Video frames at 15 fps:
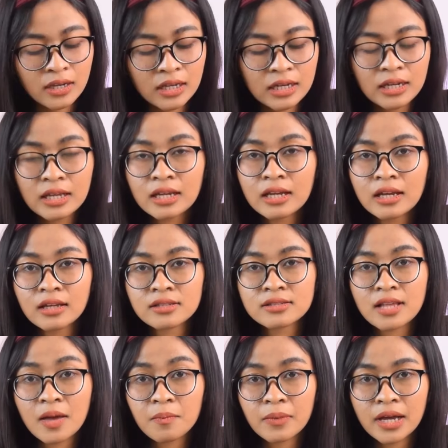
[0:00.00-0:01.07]
Ini
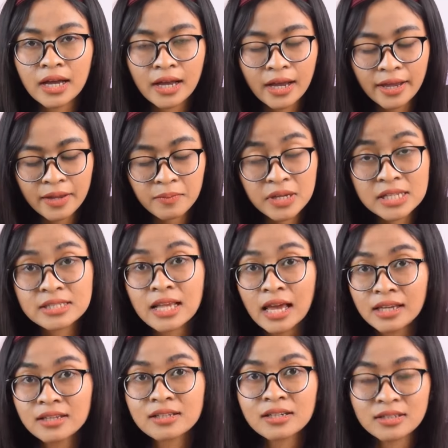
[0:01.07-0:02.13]
sama kayak
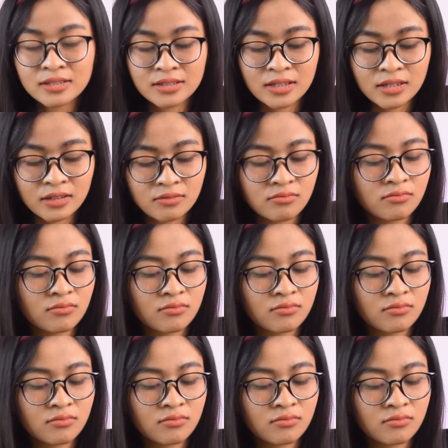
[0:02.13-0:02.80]
bahasa Inggris ya.